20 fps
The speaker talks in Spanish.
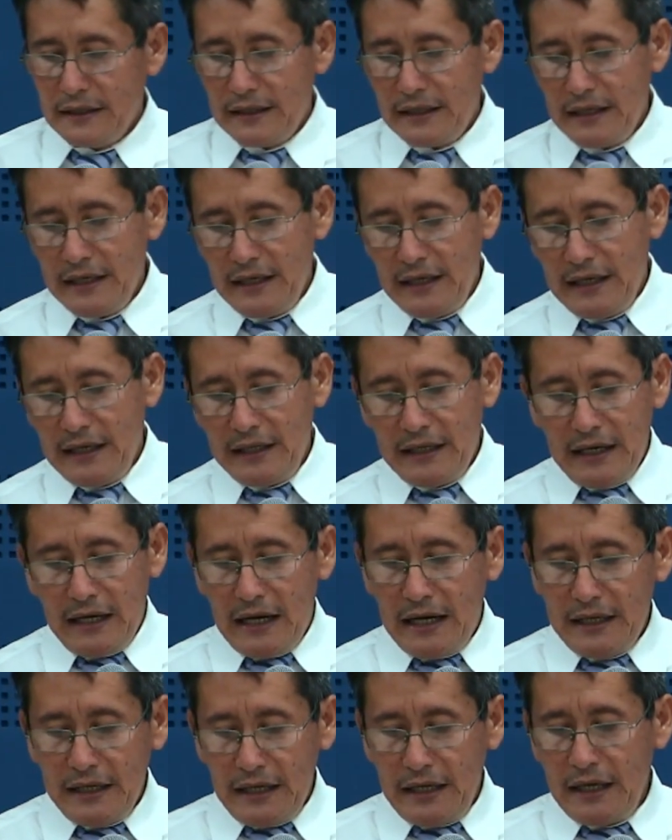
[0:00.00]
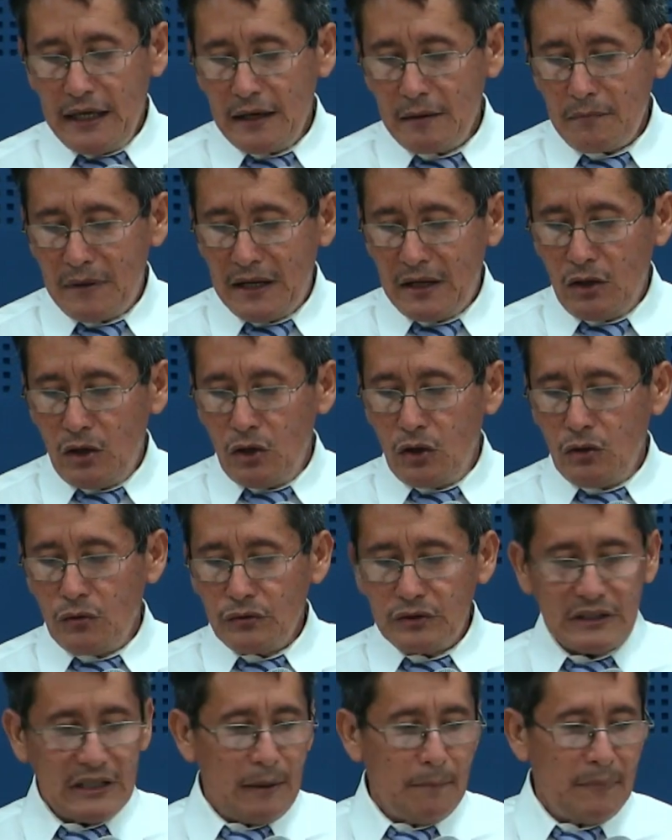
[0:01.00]
Y ahí, hermano,
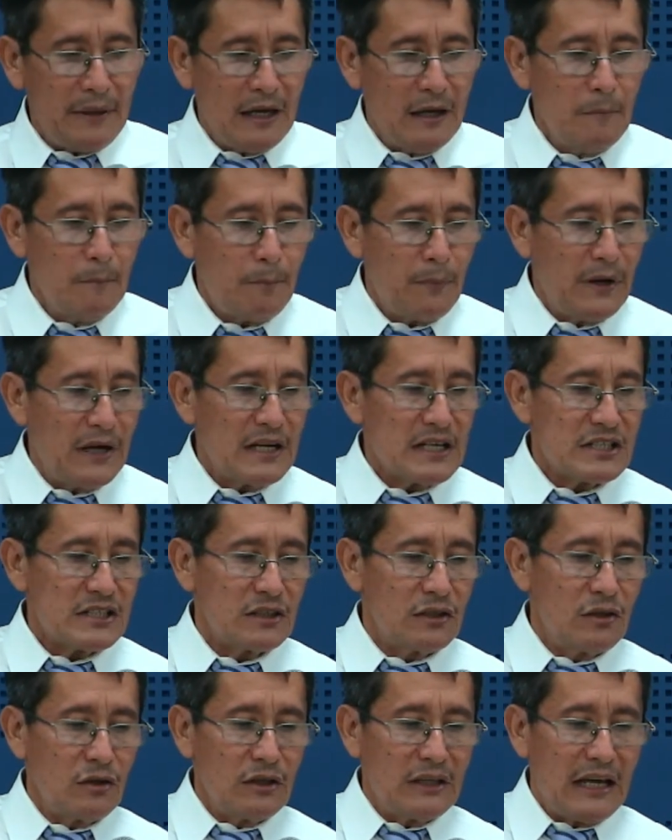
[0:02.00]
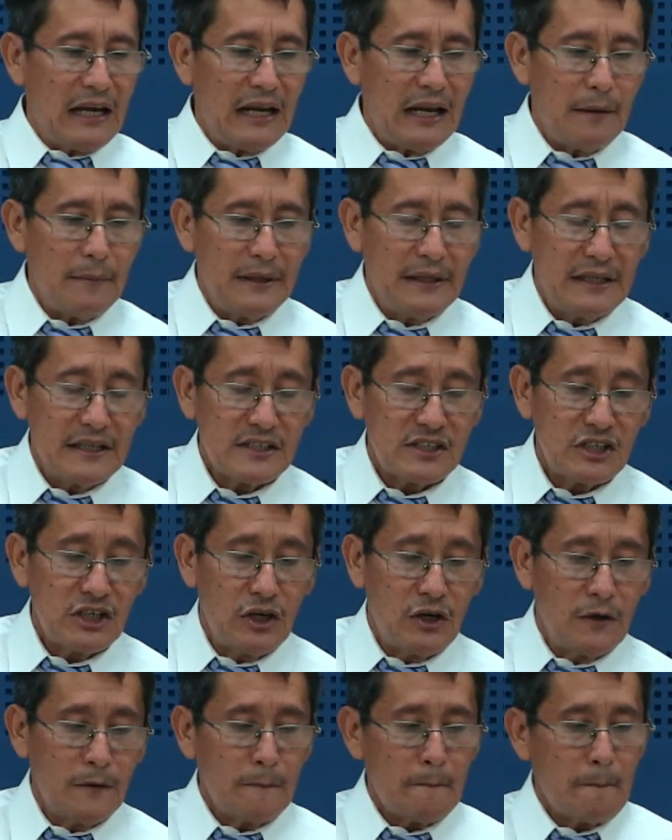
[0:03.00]
también pues nos da la
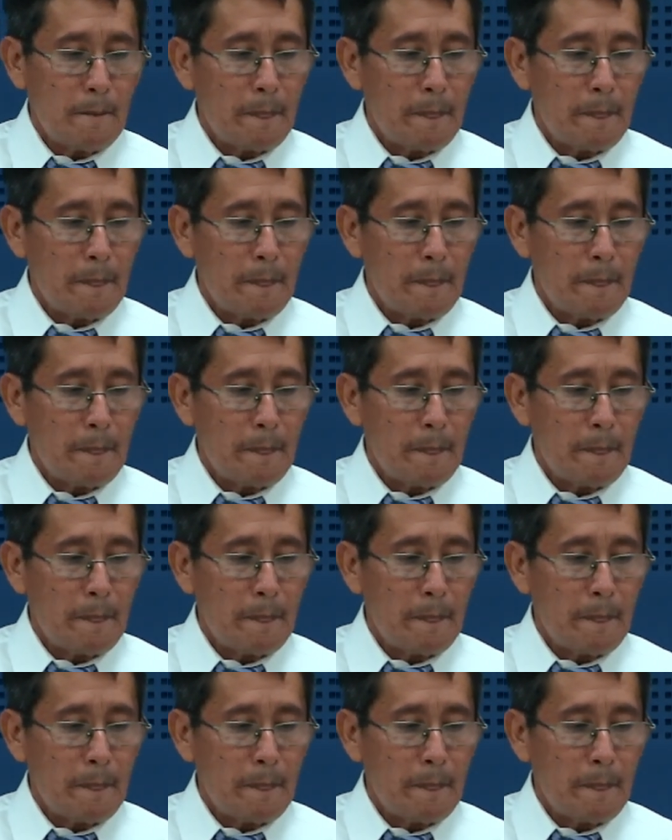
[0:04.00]
bendición.